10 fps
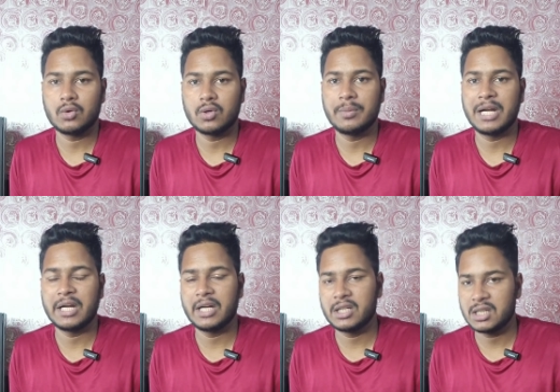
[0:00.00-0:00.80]
आईक्यू की
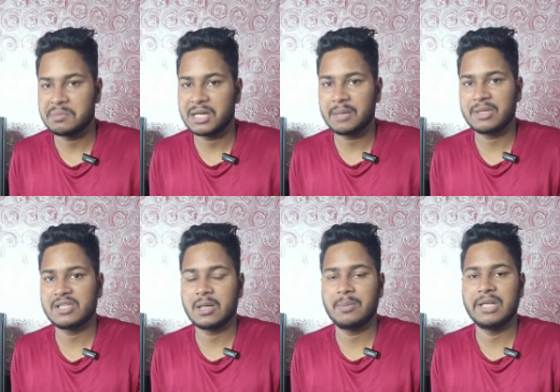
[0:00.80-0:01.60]
ब्रांड ट्रिपल कैमरा
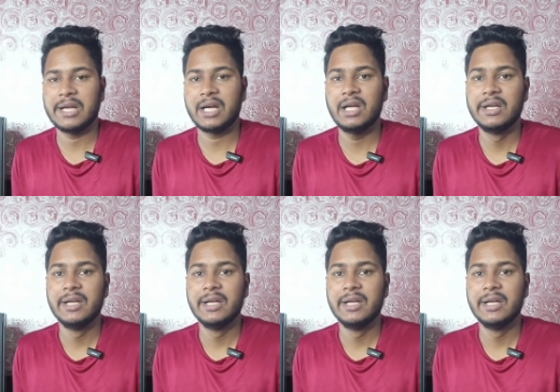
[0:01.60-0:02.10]
सेटअप मिल जाएगा